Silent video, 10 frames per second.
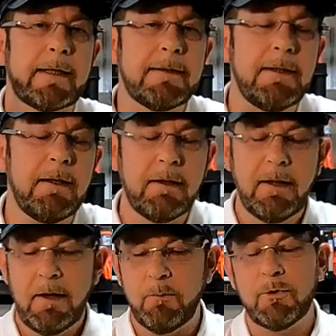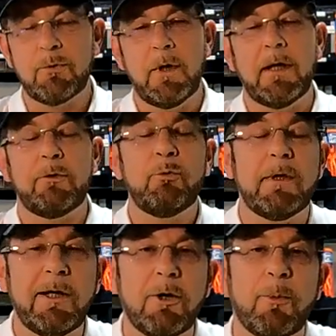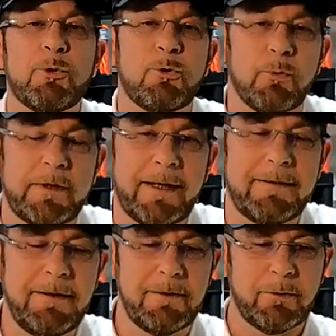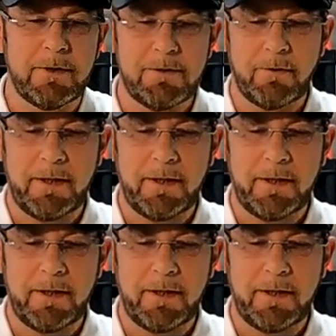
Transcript: tactile, puisque là toutes les commandes sont tactiles sur les